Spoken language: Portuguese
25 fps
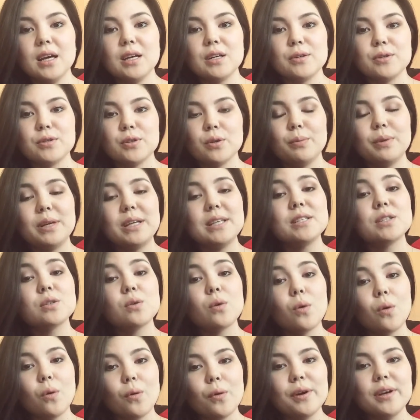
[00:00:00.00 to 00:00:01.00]
sobre a
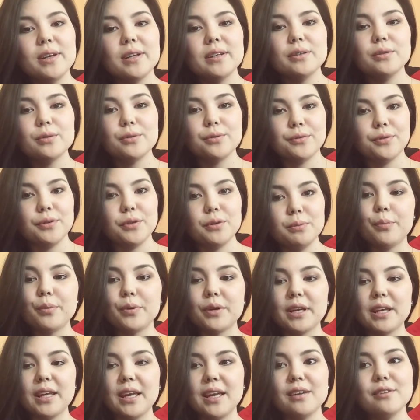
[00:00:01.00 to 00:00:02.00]
escolha do filme,
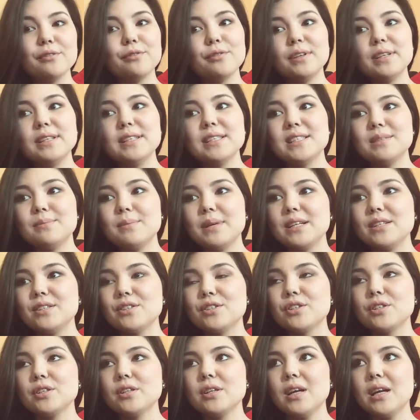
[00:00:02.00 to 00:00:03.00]
porque
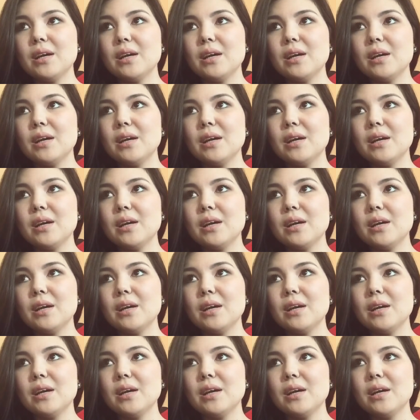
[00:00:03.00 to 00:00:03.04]
infelizmente